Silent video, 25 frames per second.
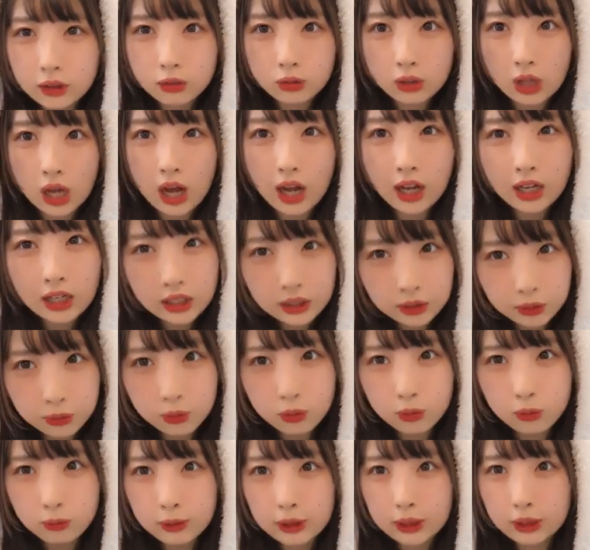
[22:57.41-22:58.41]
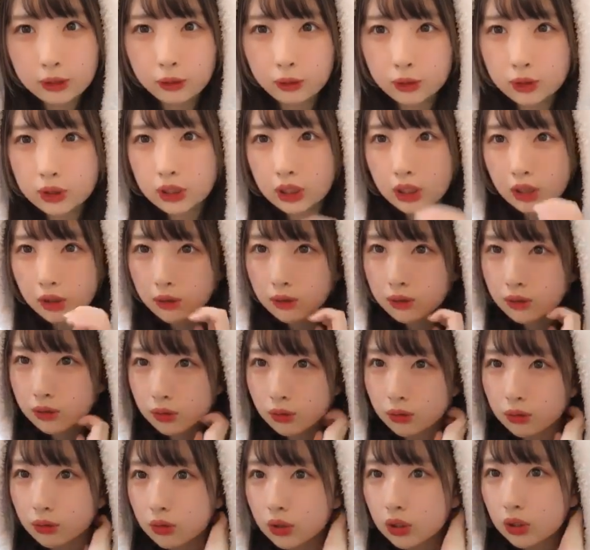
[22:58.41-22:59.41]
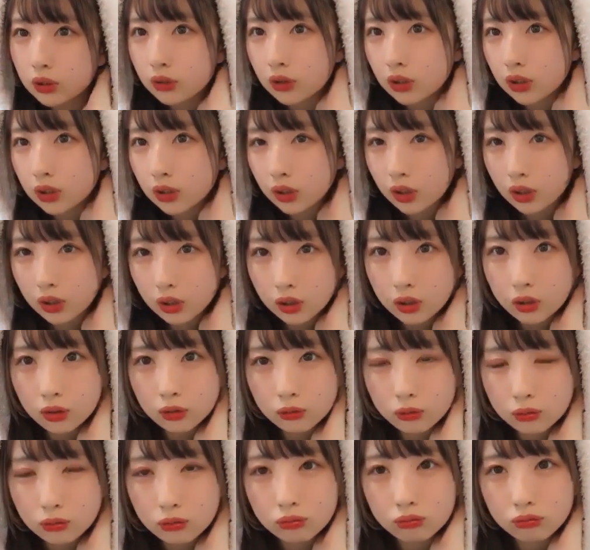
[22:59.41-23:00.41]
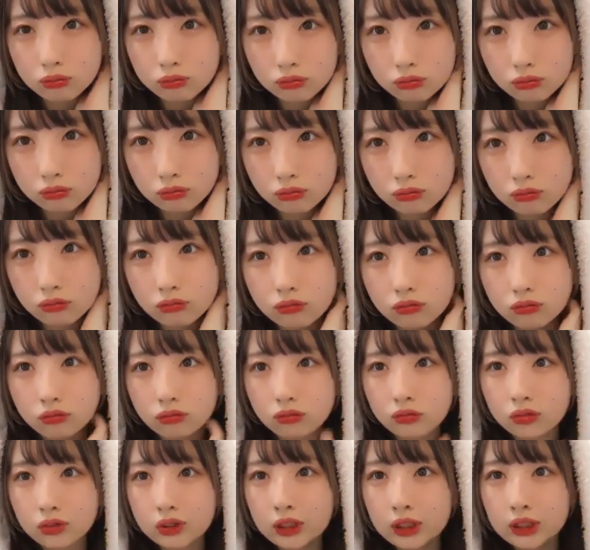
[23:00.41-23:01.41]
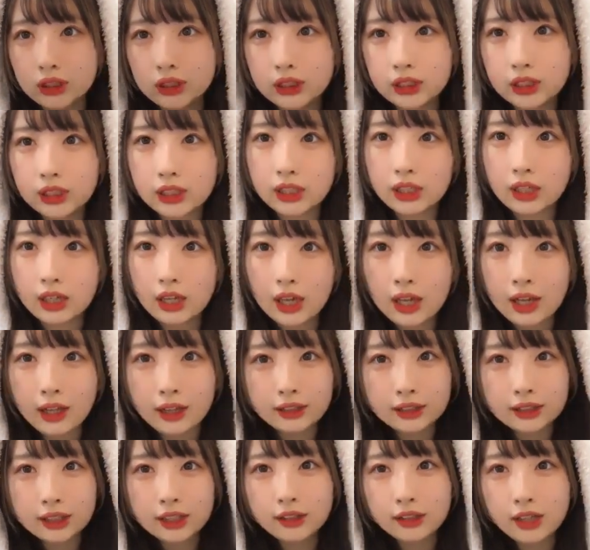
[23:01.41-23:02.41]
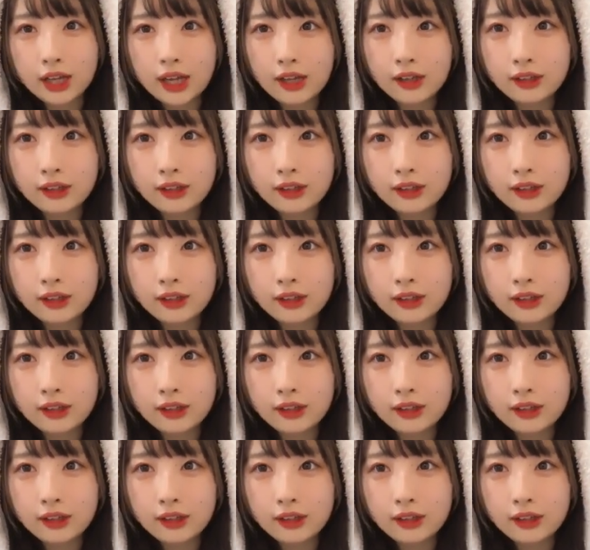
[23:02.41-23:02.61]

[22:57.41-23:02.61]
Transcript: がとうねありがとうみんなこちらこそ撮ってくれてありがとう嬉しいちゃんと